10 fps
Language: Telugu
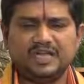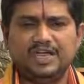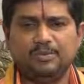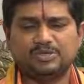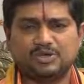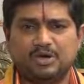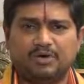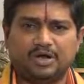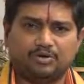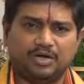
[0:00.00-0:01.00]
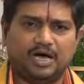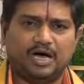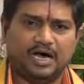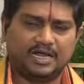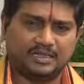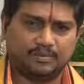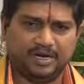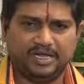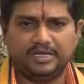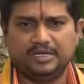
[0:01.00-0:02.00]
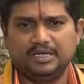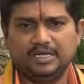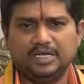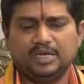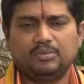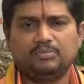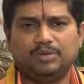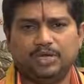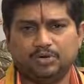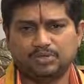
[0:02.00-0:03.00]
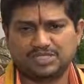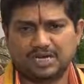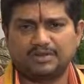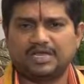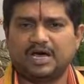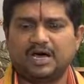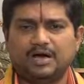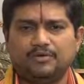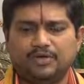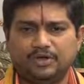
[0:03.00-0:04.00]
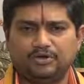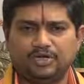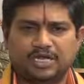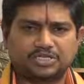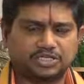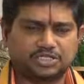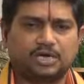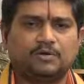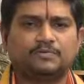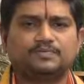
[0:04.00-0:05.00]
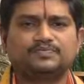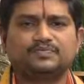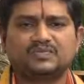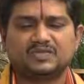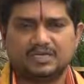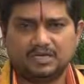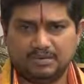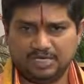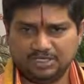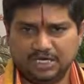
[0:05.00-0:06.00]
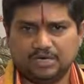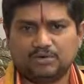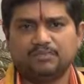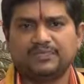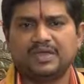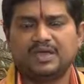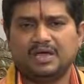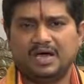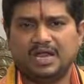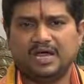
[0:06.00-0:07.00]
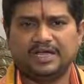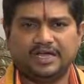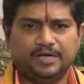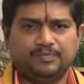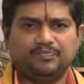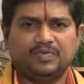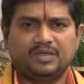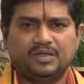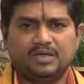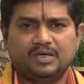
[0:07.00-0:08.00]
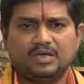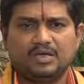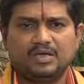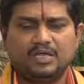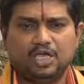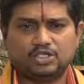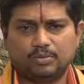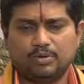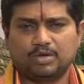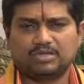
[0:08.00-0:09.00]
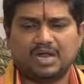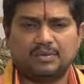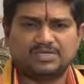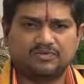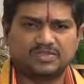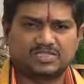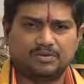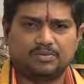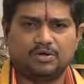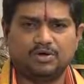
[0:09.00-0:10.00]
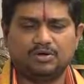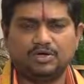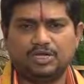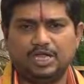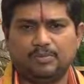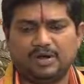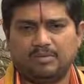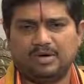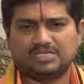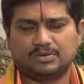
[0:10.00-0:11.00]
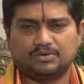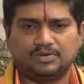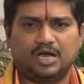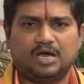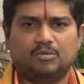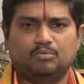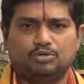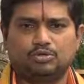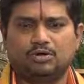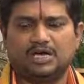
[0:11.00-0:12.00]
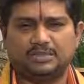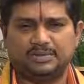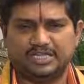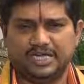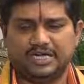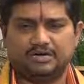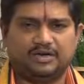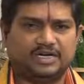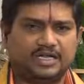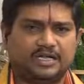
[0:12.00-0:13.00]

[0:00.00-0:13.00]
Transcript: అయ్యప్ప స్వామి వారు కూడా ఆనందపడి మీకు సర్వదా వెన్నుండి రక్షిస్తాడు గమనించగలరు అలాగే ఈ శుభకృతనామ సంవత్సరంలో ఏప్రిల్ మాసం నందున బుధుడు అధిపతి అయినటువంటి